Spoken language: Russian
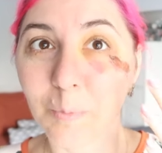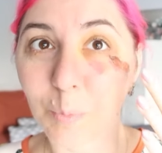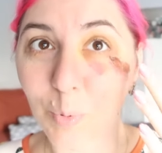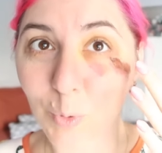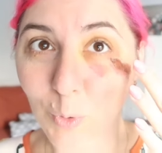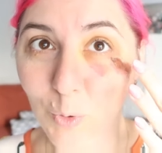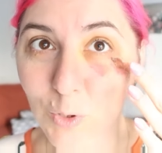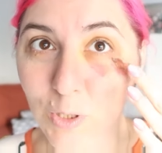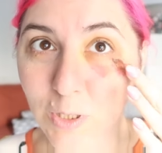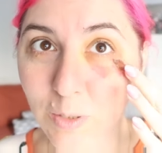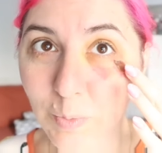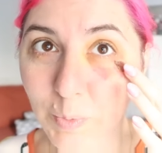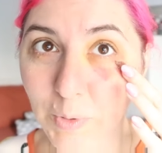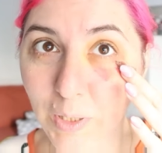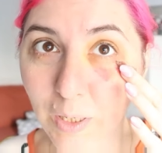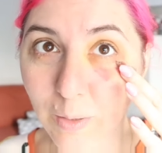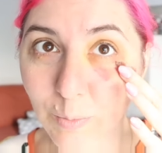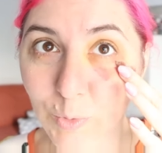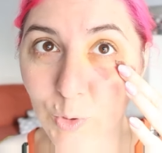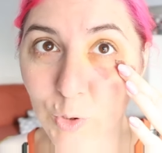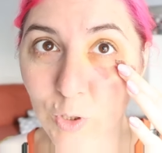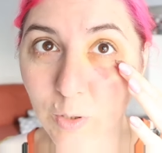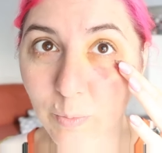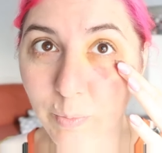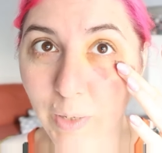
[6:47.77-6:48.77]
Просто
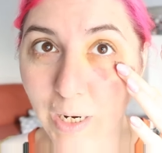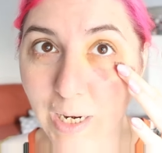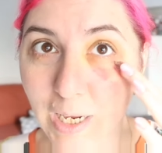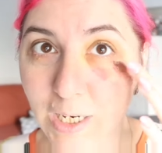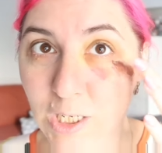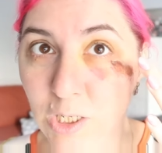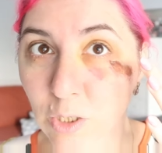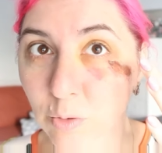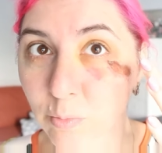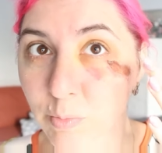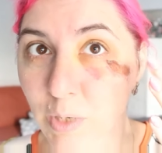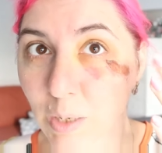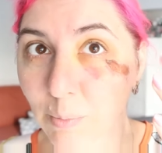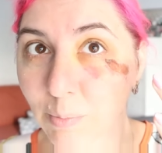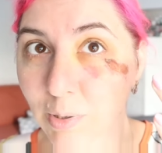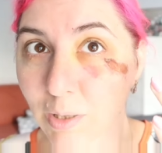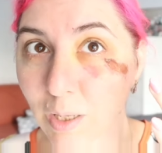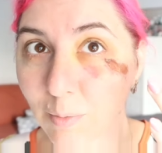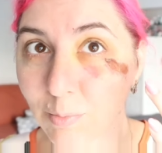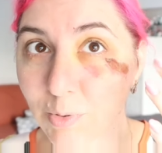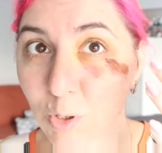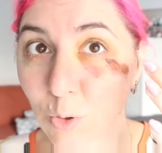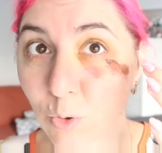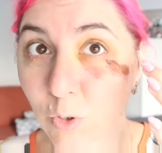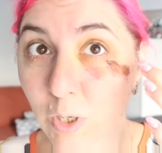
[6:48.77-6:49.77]
потому что болячка у меня
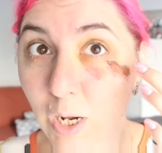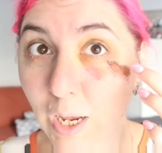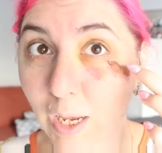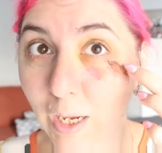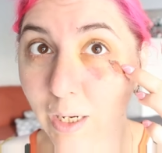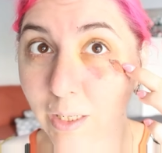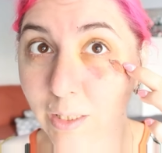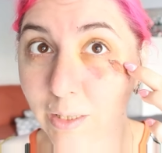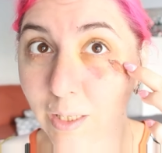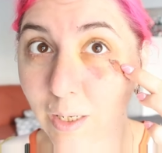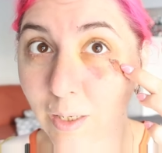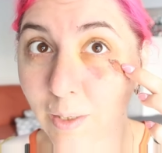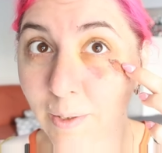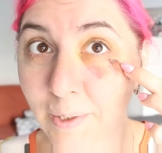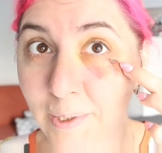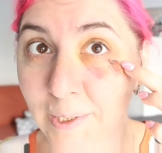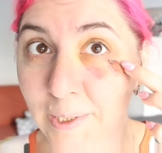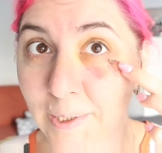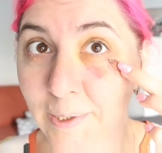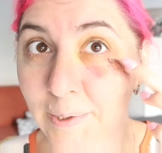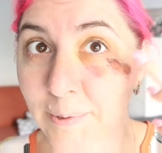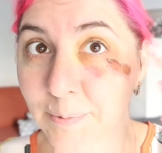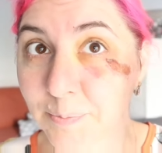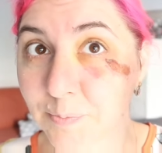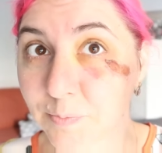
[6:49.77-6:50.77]
была бы другая, она
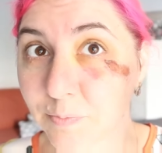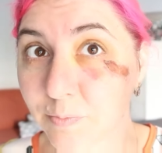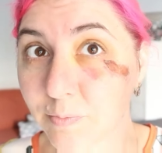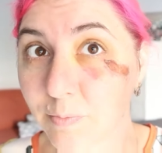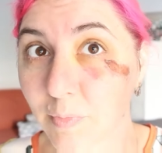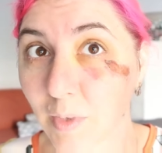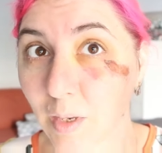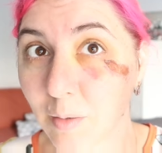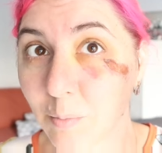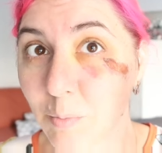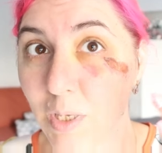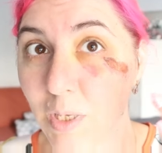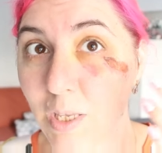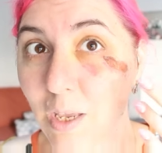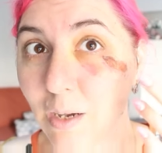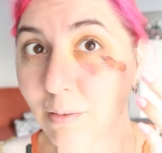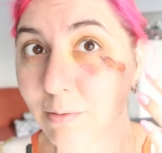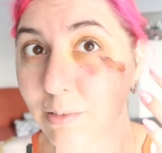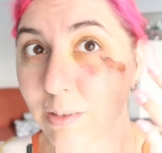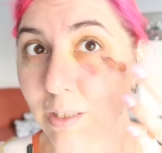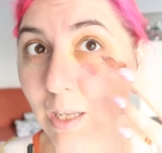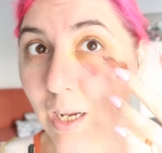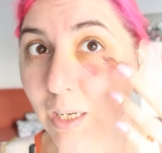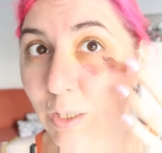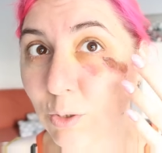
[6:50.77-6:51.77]
меня
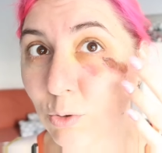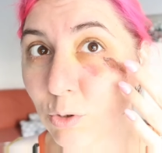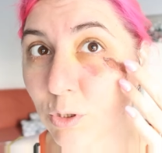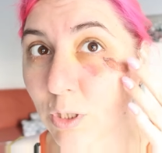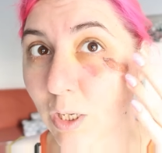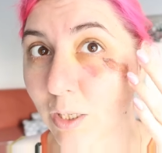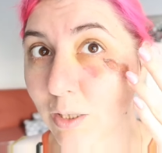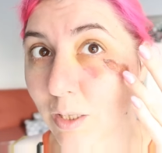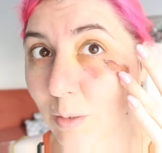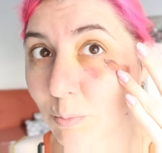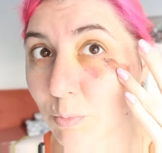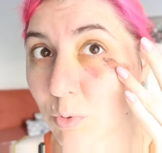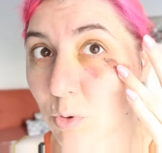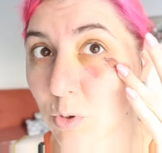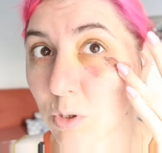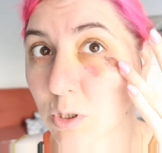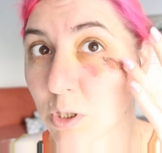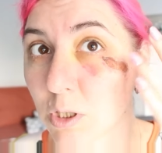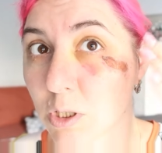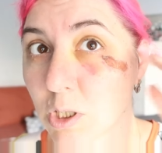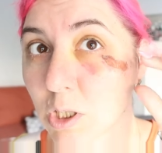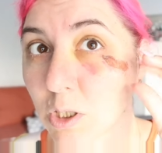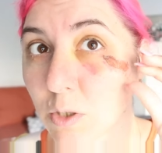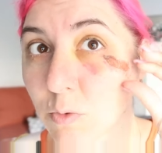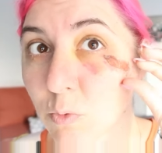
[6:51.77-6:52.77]
выдает, она будет
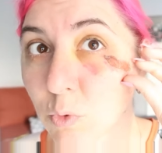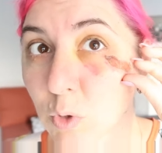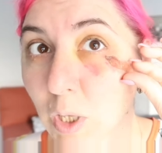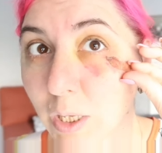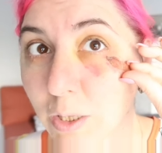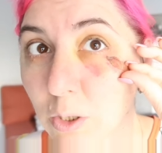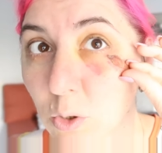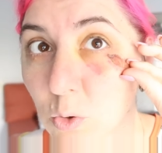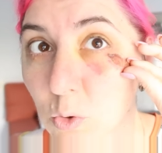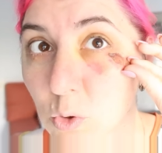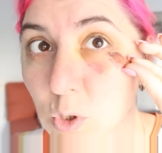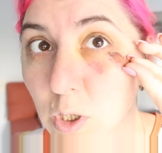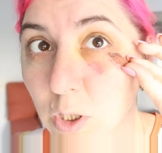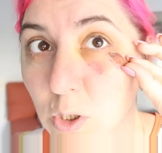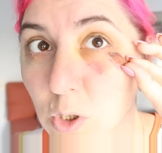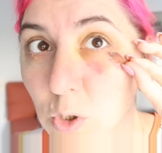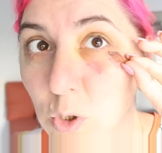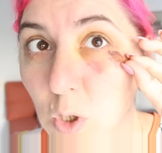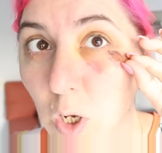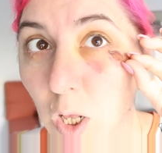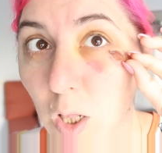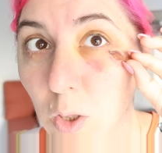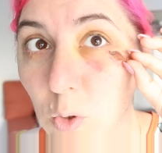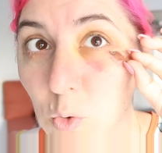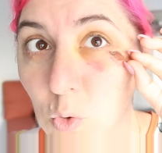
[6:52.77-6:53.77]
сейчас, вон она уже
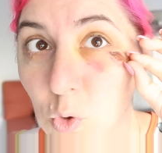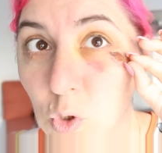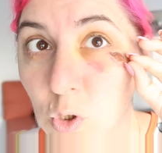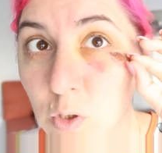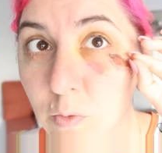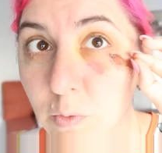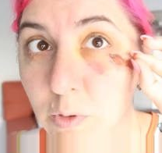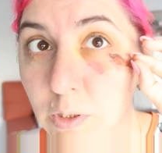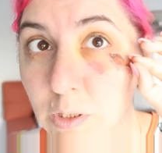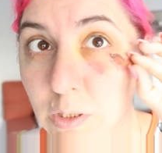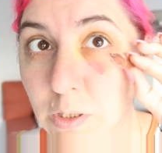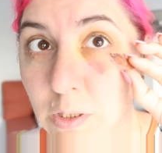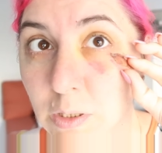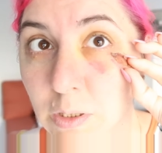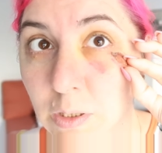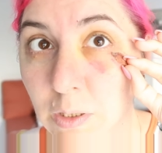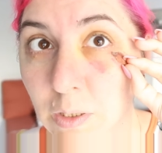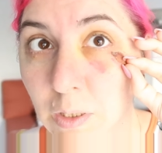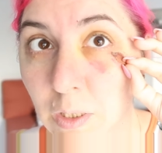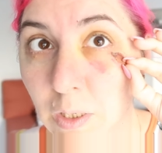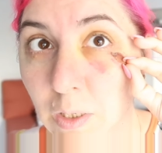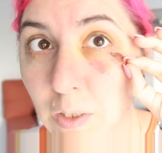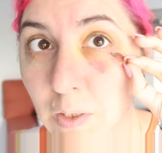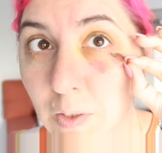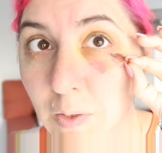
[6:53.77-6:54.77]

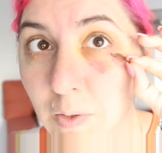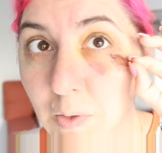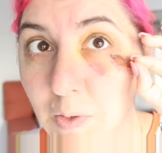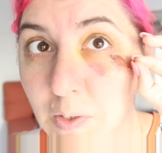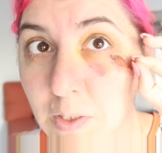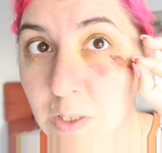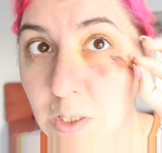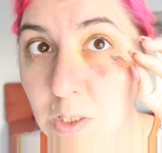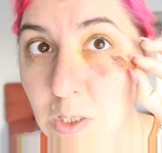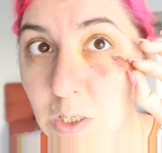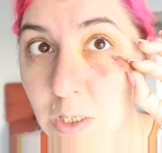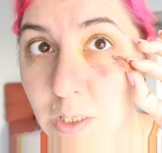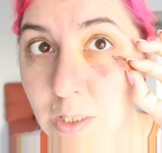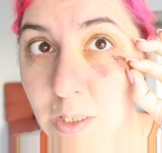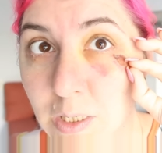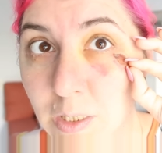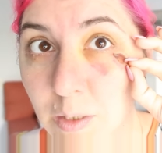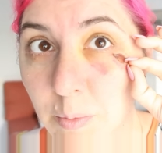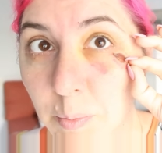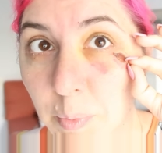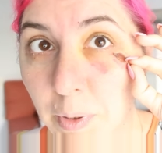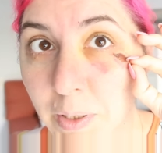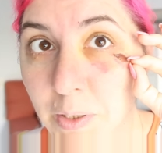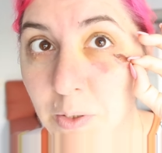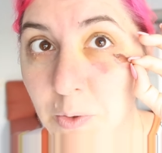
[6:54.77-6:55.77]
отшалушивается, и сейчас
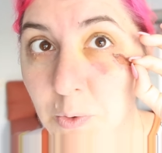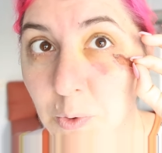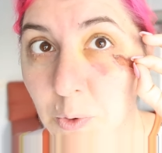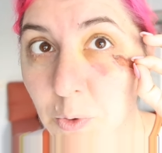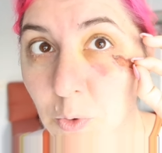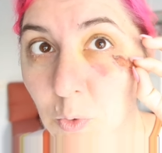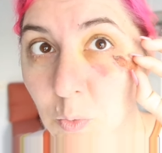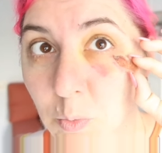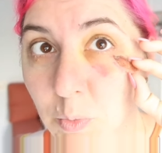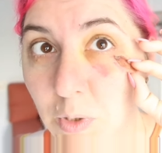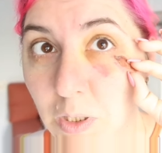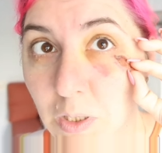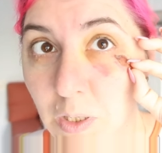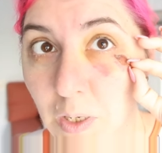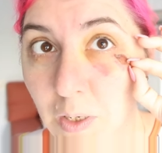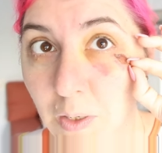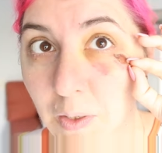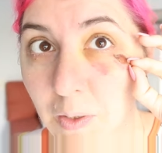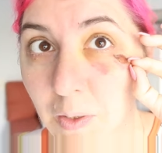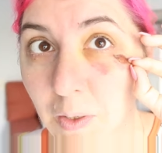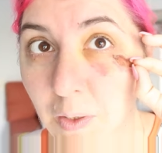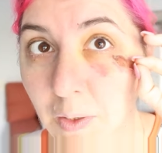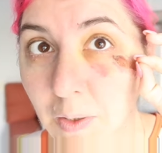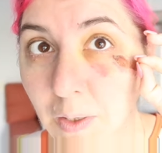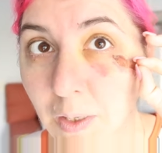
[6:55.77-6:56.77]
отпадет у меня.
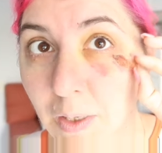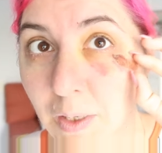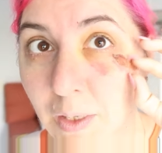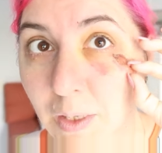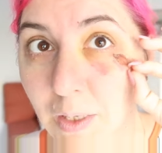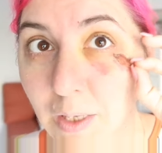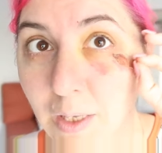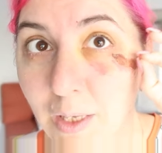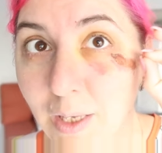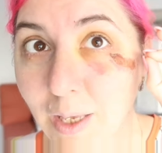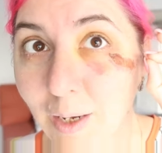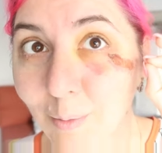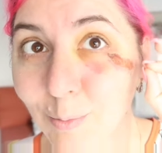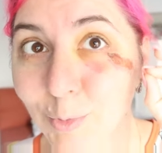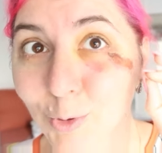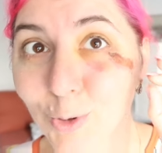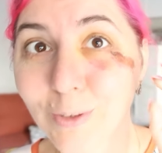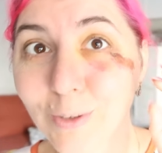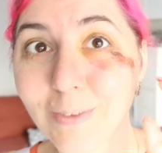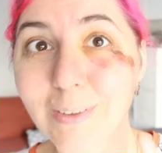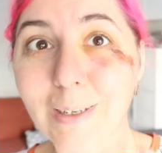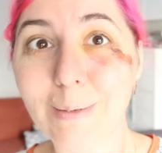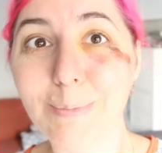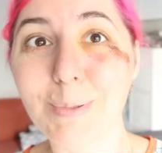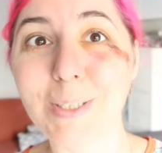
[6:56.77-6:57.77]
И я
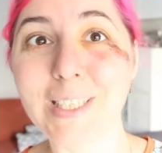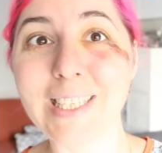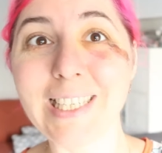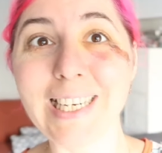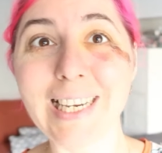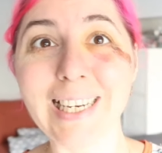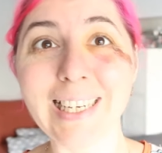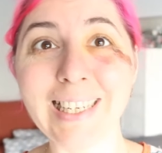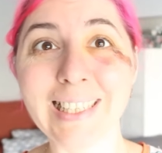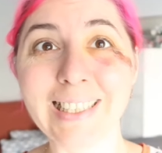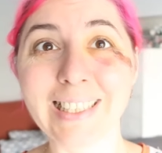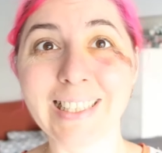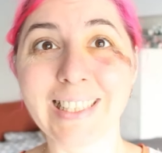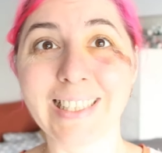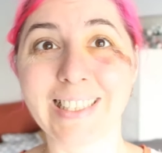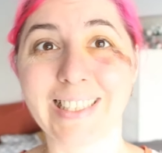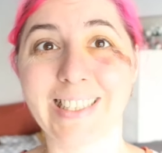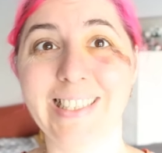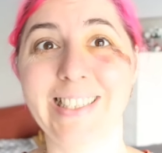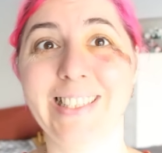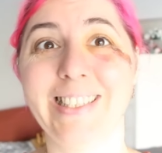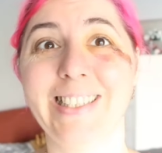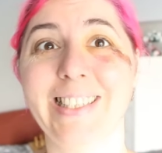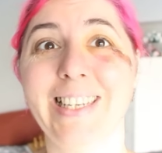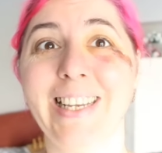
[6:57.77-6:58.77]
буду вообще
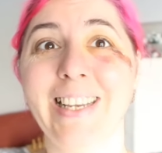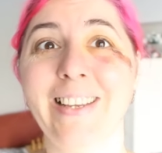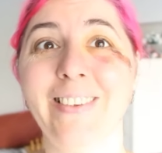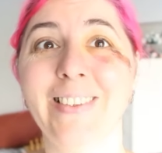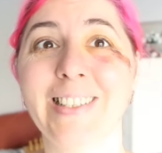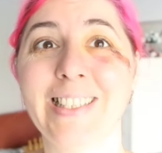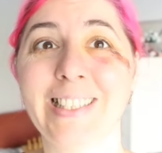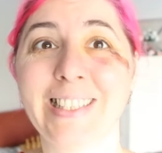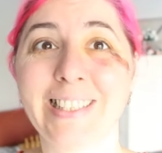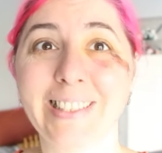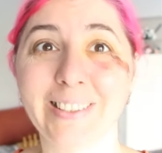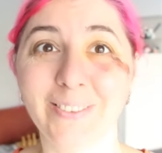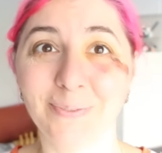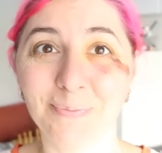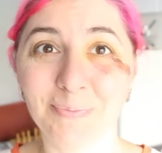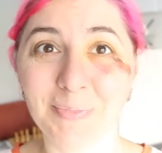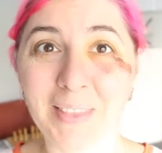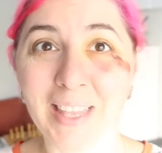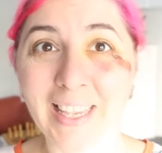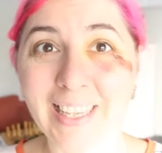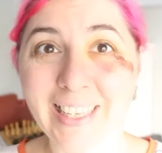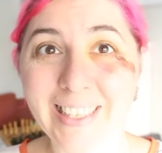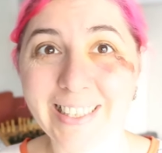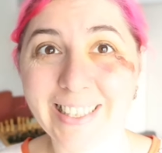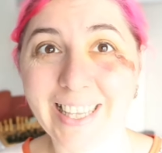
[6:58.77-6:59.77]
красавица.
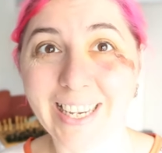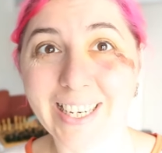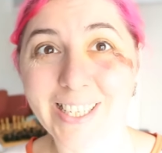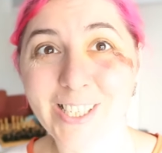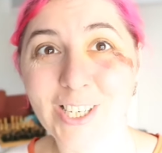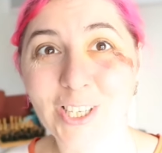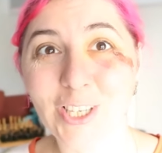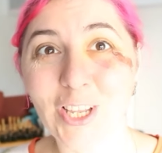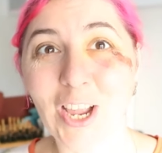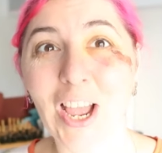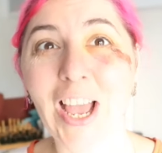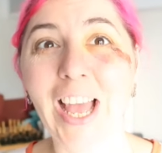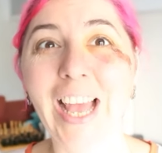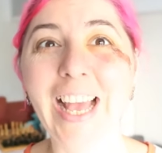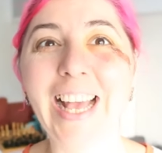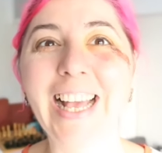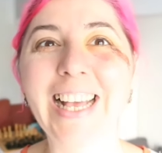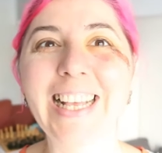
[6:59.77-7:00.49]
Так что